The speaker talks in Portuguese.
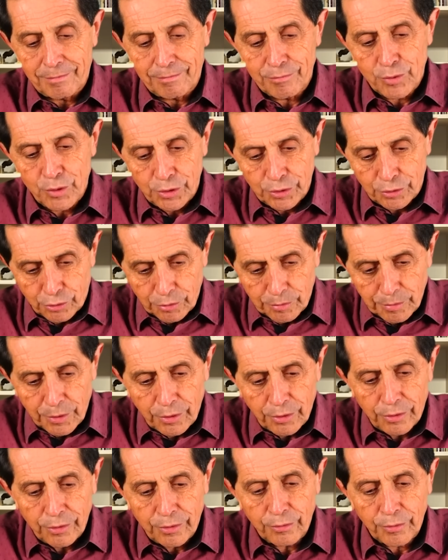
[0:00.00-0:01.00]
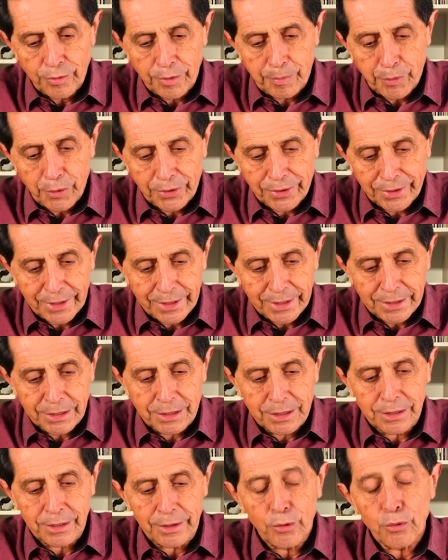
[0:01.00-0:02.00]
Muito bom. O
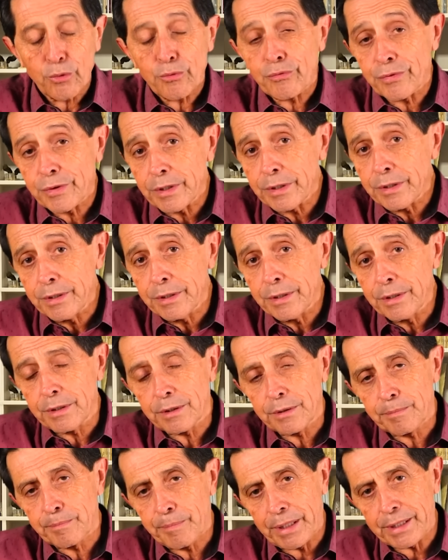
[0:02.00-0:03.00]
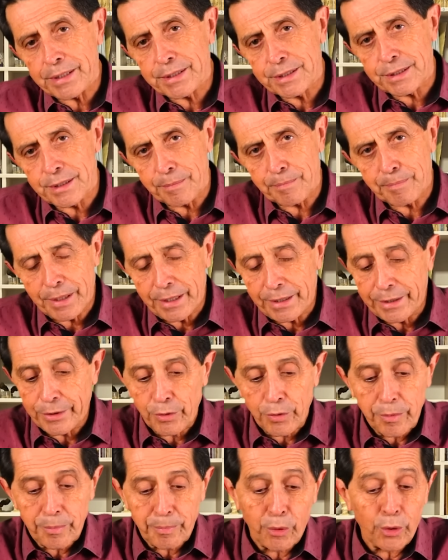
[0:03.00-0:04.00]
importante é ouvir, participar,
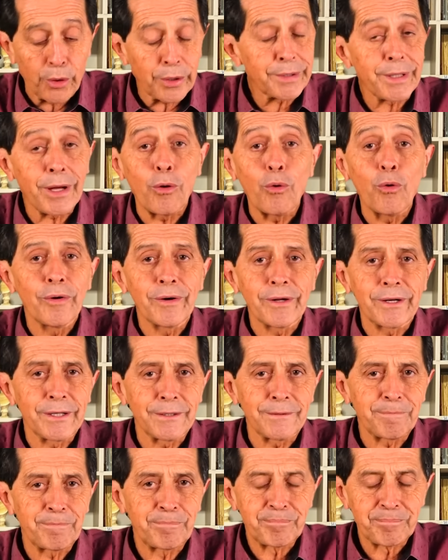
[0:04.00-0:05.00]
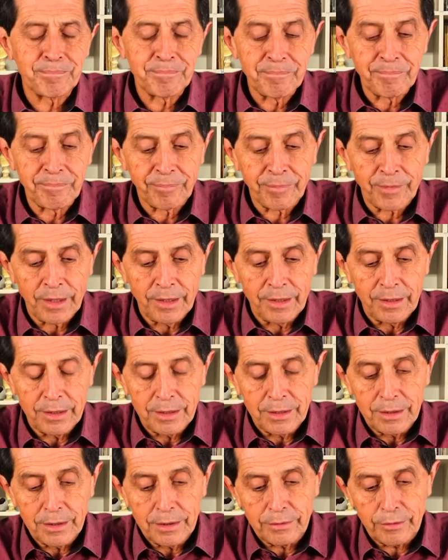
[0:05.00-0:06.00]
não importa a hora.
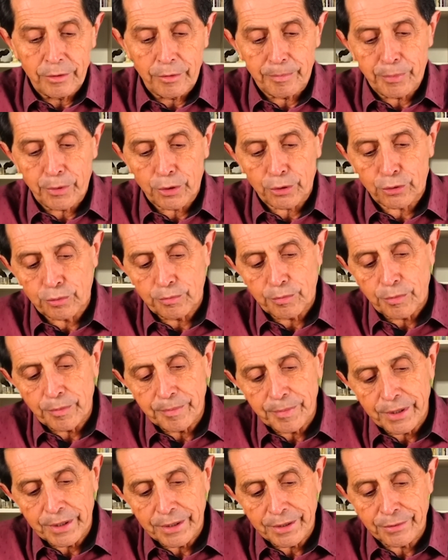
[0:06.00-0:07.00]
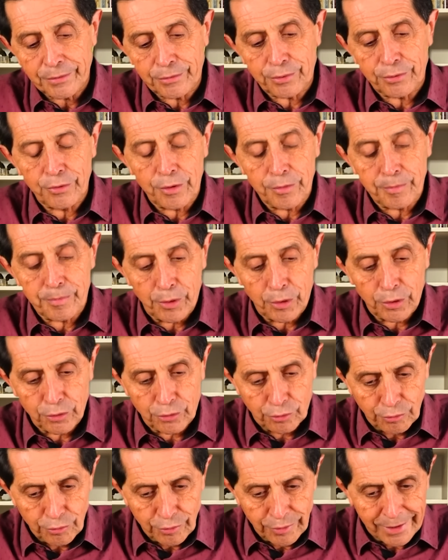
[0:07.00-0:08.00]
Não importa o momento, não
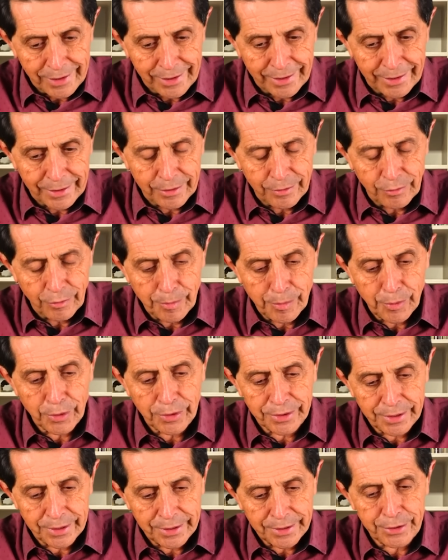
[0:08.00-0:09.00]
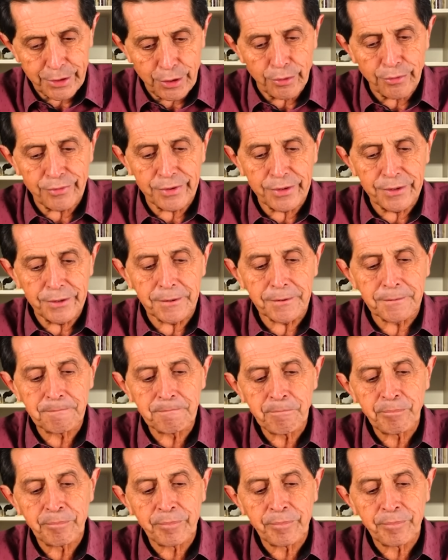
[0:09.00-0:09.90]
importa o lugar, o importante é ouvir.